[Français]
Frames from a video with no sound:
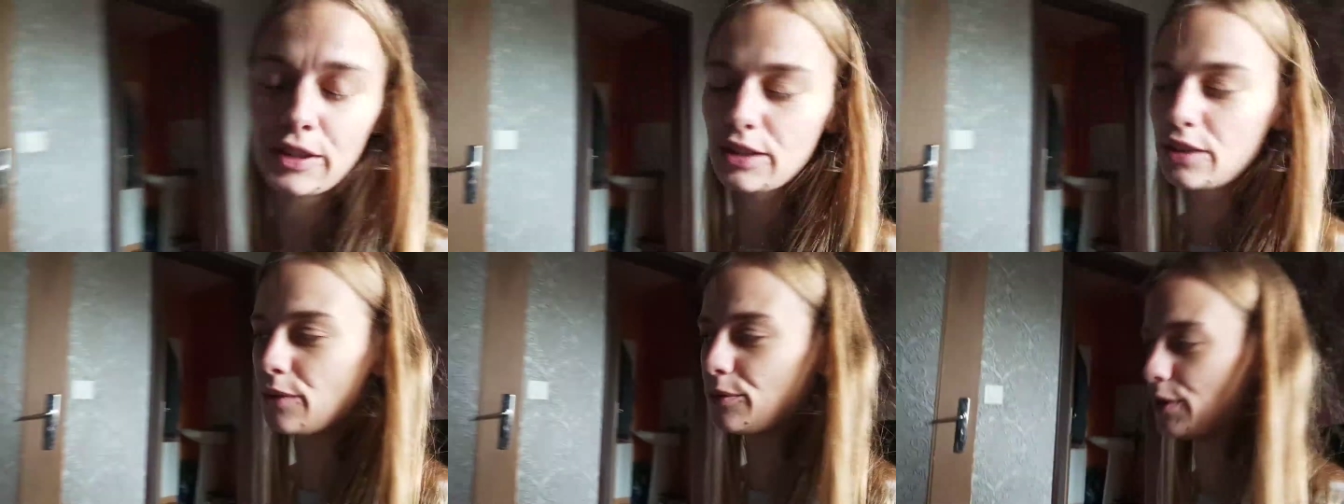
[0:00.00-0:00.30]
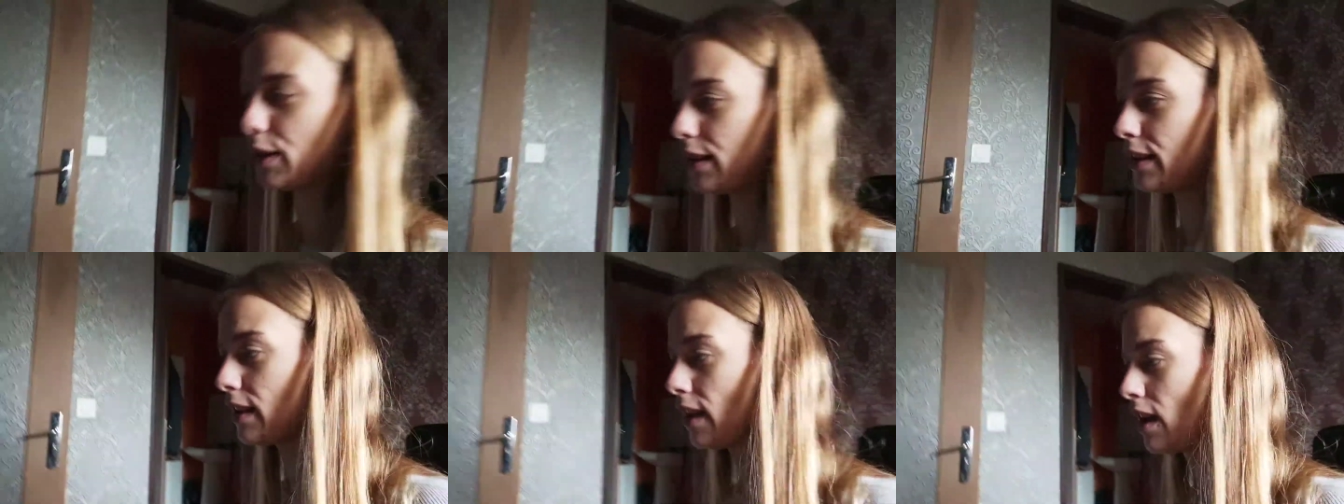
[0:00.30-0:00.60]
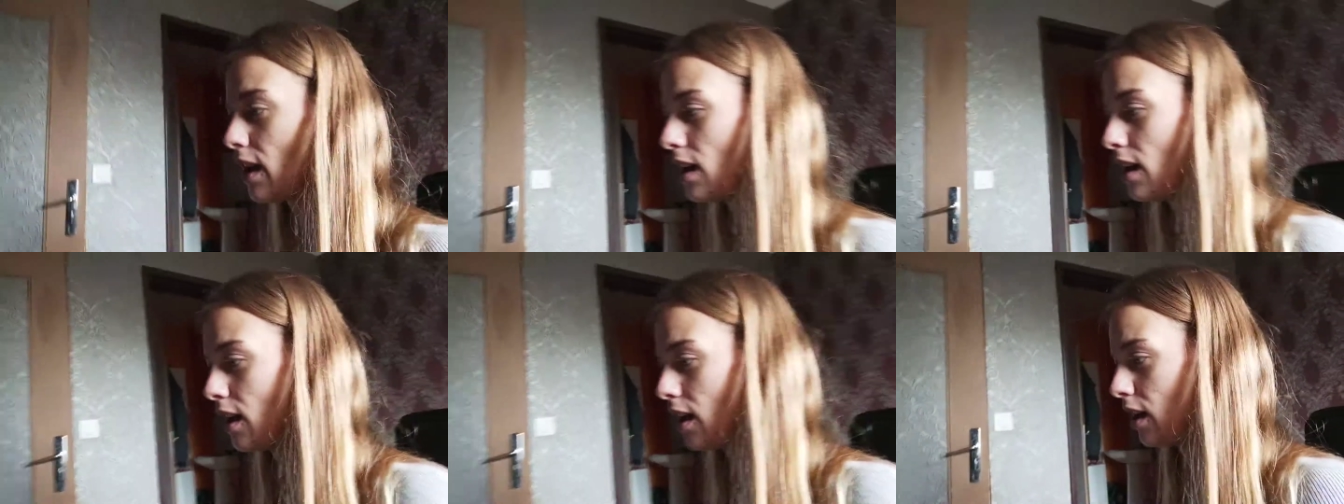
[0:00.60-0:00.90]
frites en fait.
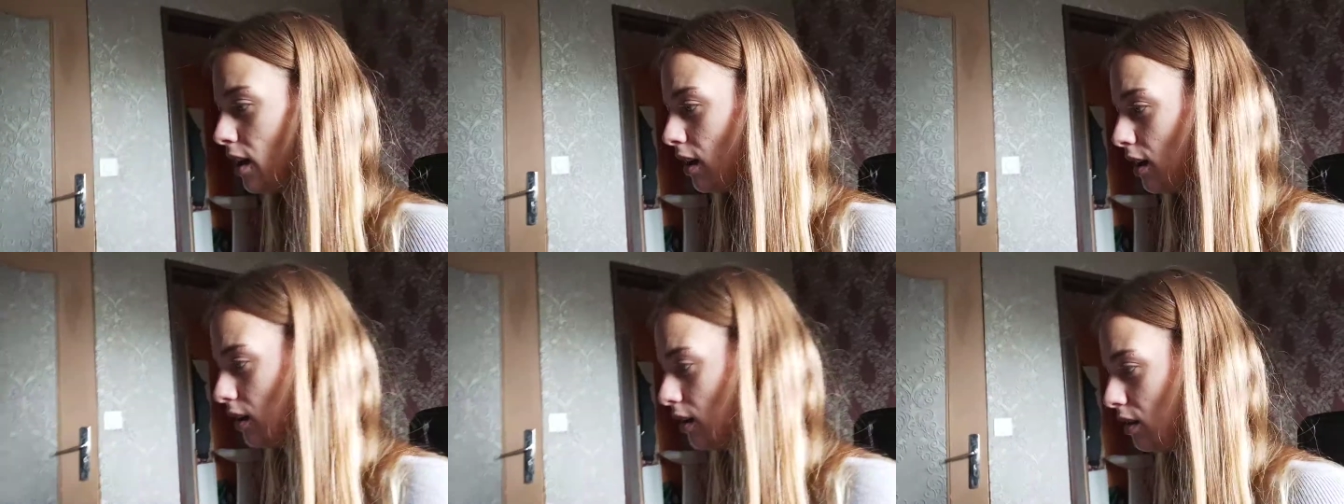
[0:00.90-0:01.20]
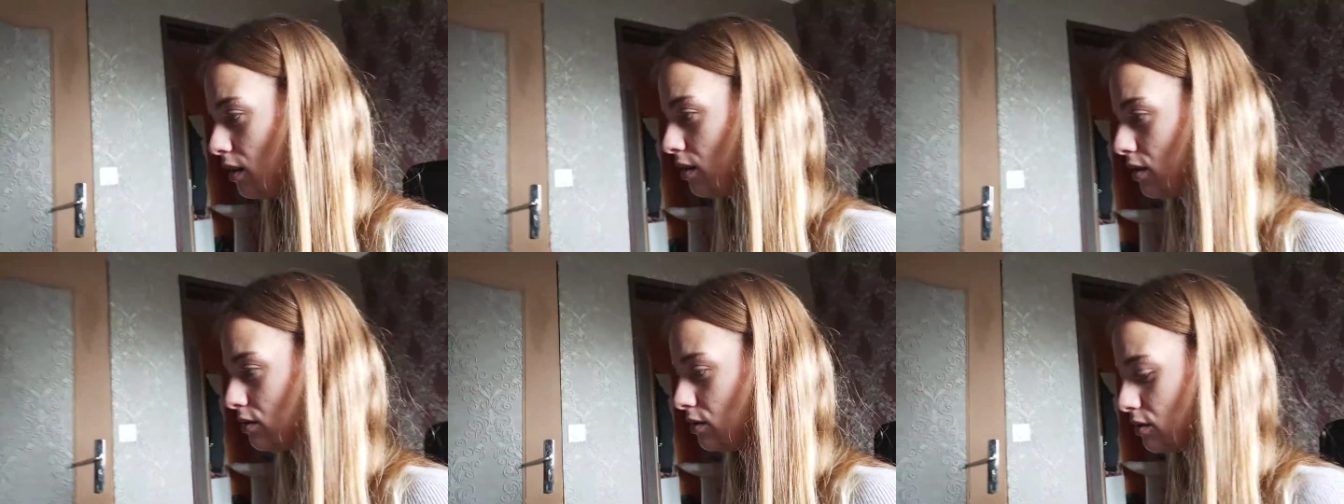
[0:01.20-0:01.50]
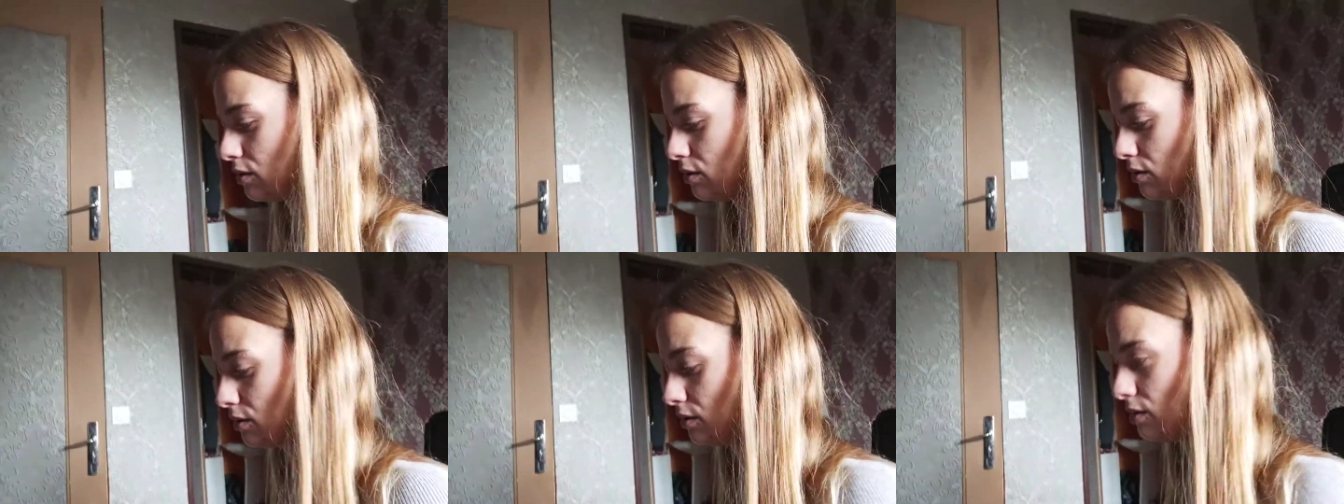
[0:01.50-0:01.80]

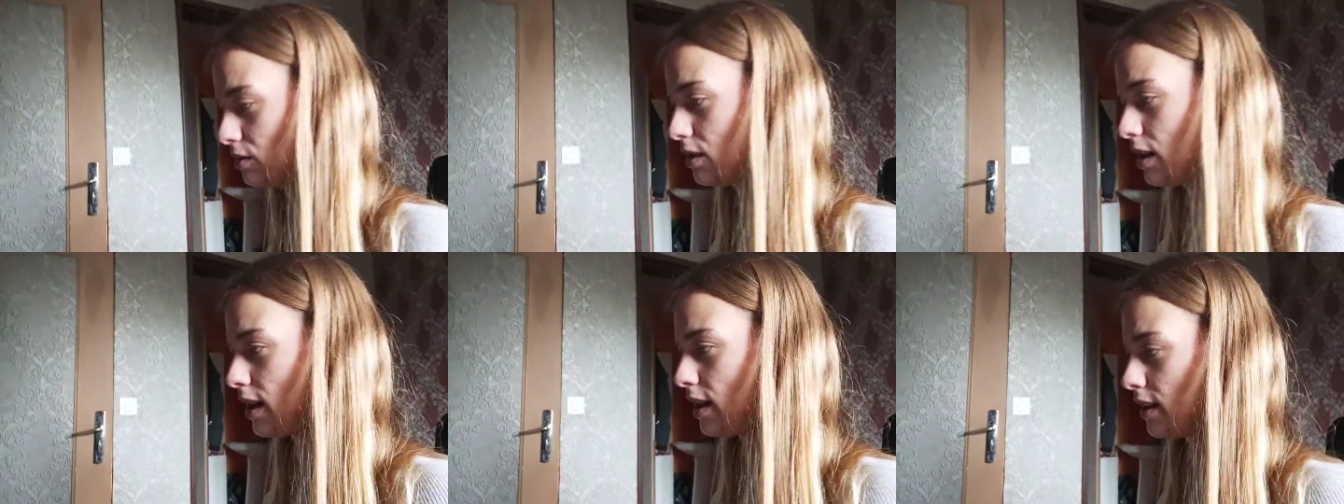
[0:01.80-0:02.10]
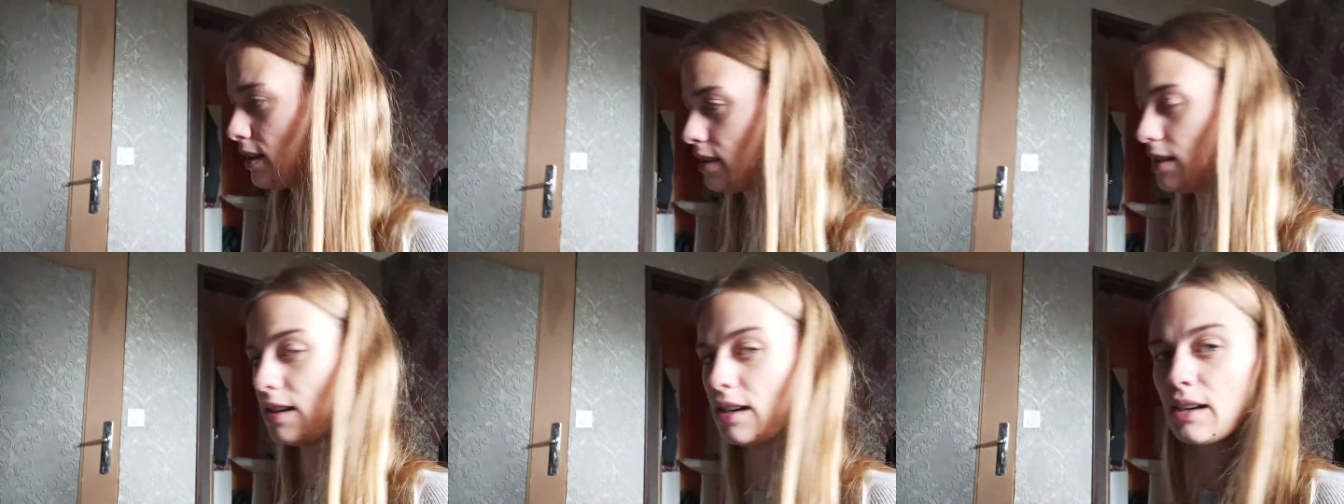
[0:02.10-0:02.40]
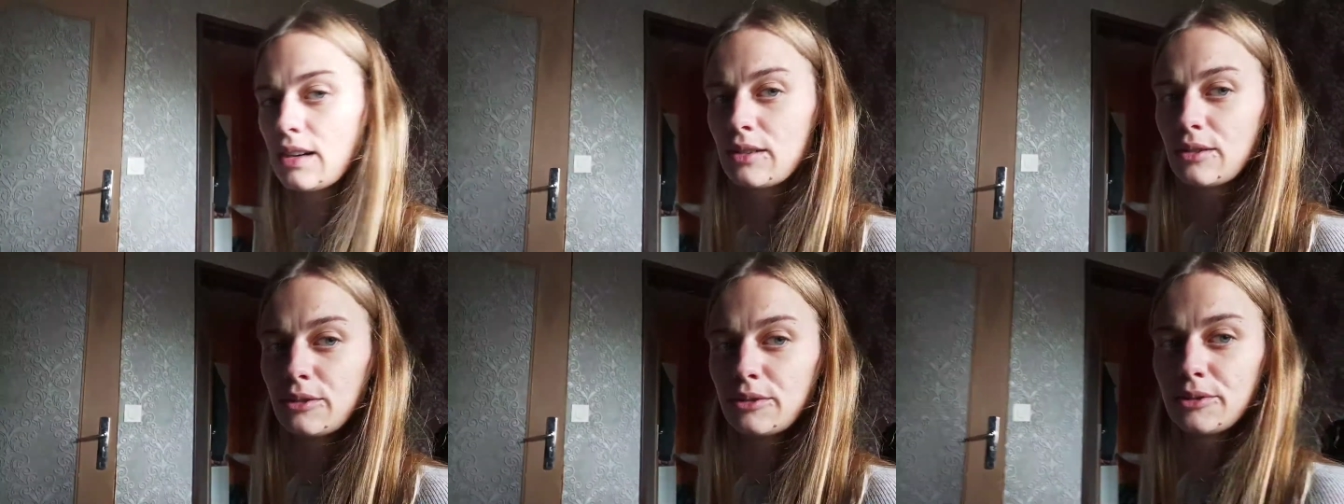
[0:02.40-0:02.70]
Euh, là il y
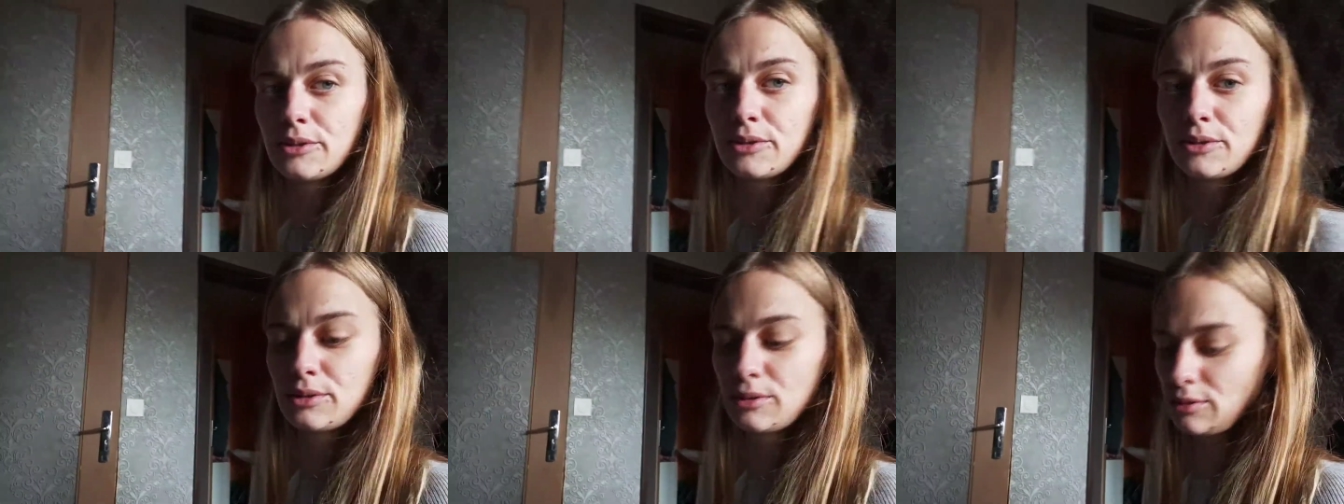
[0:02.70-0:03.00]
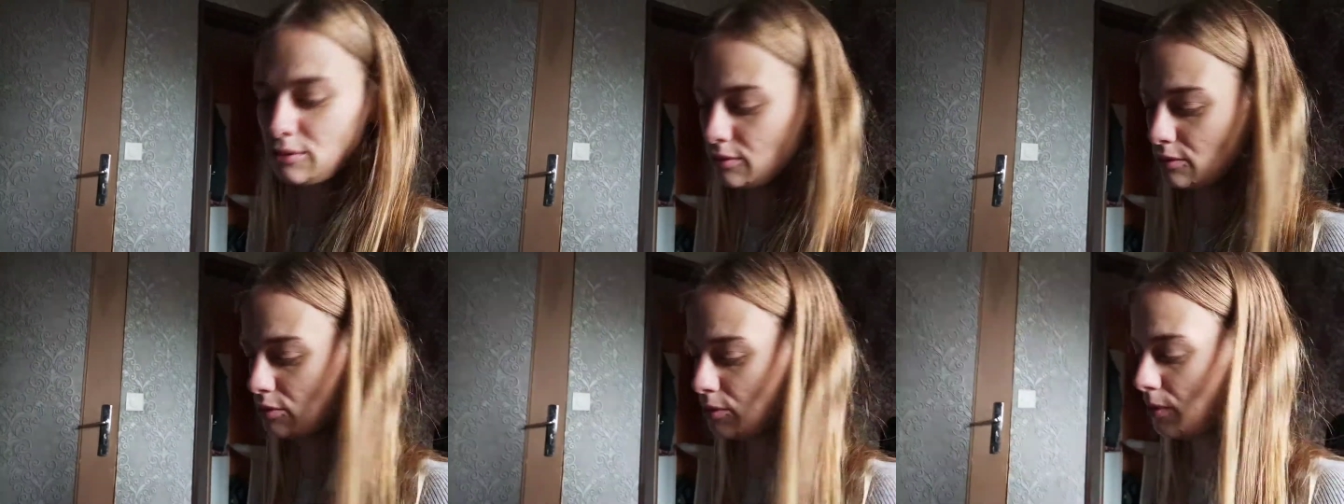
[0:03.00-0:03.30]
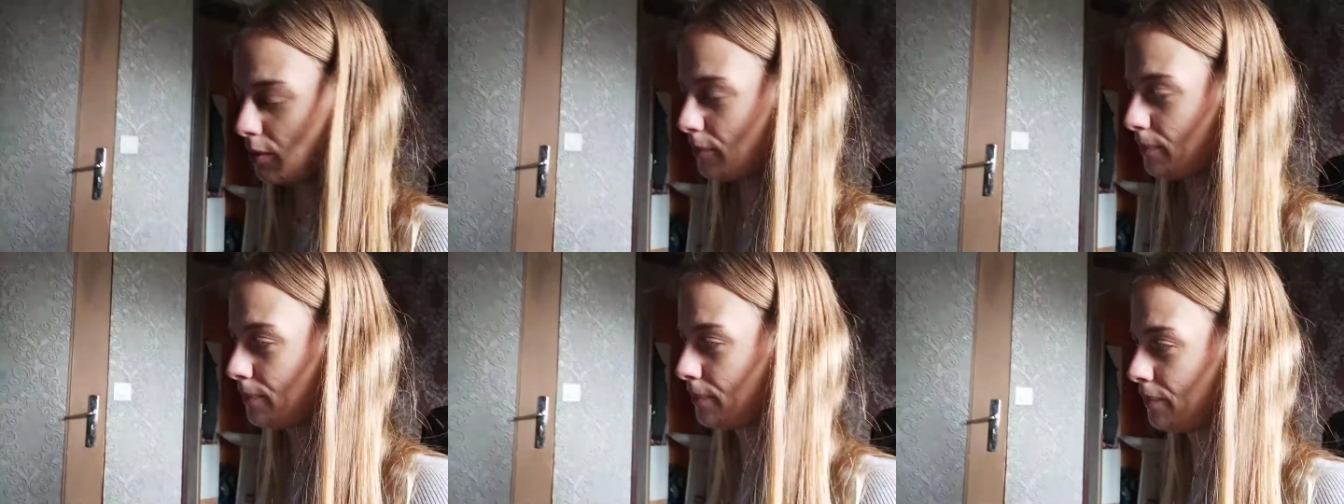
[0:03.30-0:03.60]
a, euh,
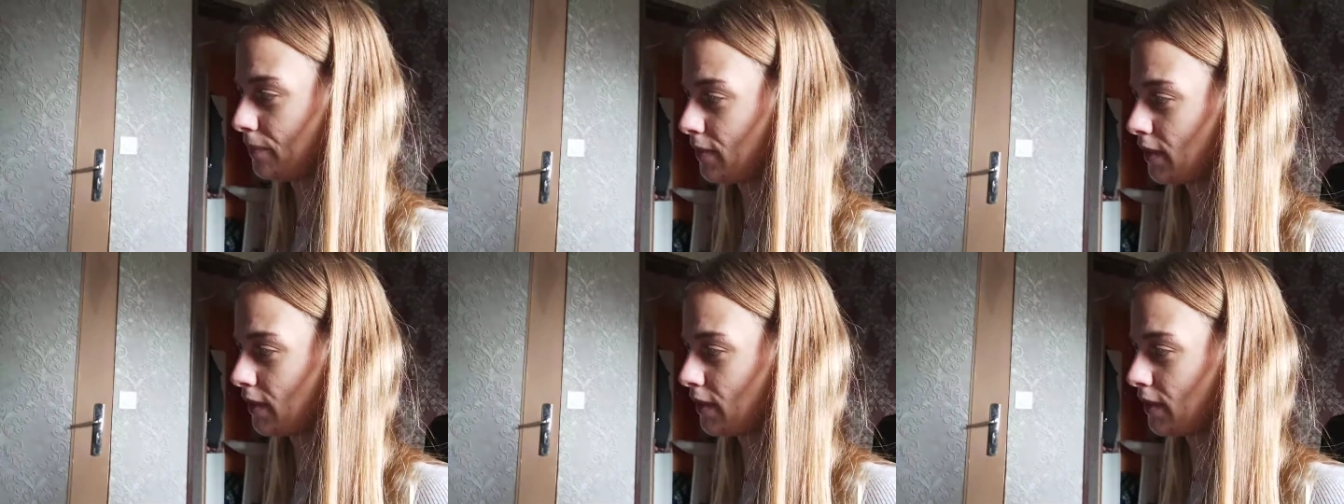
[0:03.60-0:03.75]
comment,